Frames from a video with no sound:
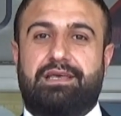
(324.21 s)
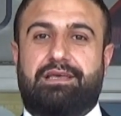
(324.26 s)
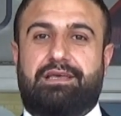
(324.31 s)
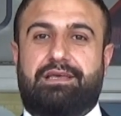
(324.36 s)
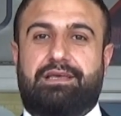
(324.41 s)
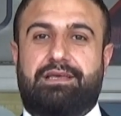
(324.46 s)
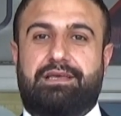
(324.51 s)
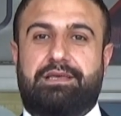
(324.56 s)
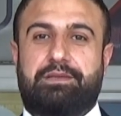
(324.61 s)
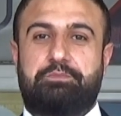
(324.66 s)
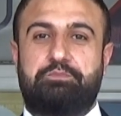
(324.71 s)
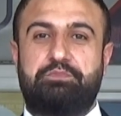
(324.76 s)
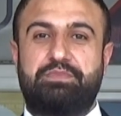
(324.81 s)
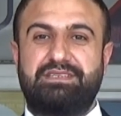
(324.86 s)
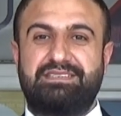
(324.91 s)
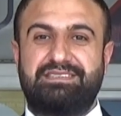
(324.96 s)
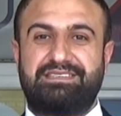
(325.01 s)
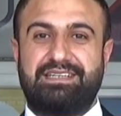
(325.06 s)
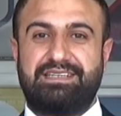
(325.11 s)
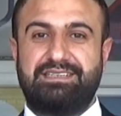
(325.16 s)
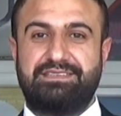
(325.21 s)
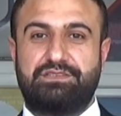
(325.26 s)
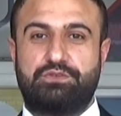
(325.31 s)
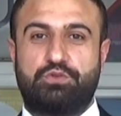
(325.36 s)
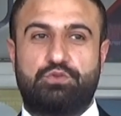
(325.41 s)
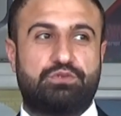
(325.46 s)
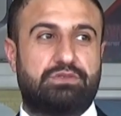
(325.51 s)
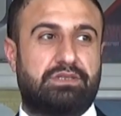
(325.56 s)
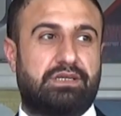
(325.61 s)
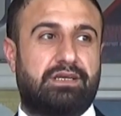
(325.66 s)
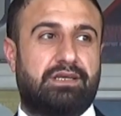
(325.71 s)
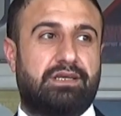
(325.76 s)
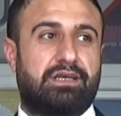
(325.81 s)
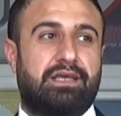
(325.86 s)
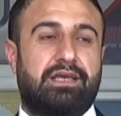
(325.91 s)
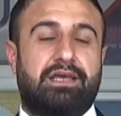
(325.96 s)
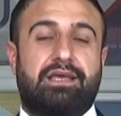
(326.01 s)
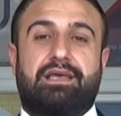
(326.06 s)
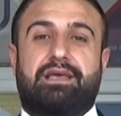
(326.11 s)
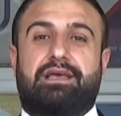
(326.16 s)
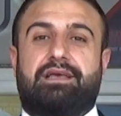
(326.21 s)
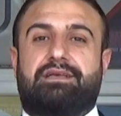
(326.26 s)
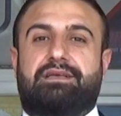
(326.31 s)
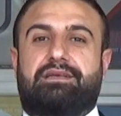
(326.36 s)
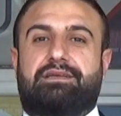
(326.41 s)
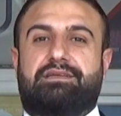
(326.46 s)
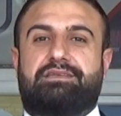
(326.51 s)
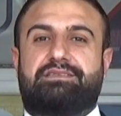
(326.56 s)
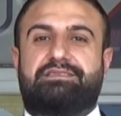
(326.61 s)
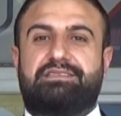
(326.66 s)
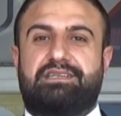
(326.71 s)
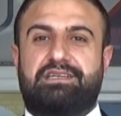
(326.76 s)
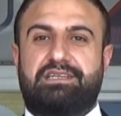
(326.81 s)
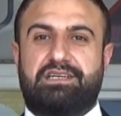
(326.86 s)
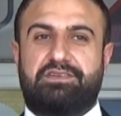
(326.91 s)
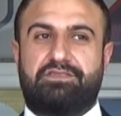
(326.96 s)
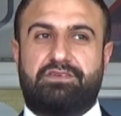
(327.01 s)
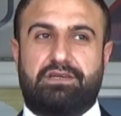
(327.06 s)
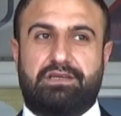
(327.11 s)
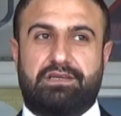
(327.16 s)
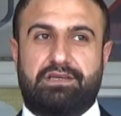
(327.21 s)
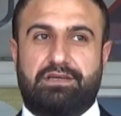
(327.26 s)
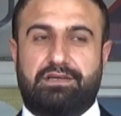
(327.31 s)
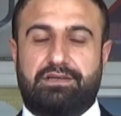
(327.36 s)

e, bizden sonra Zana ve,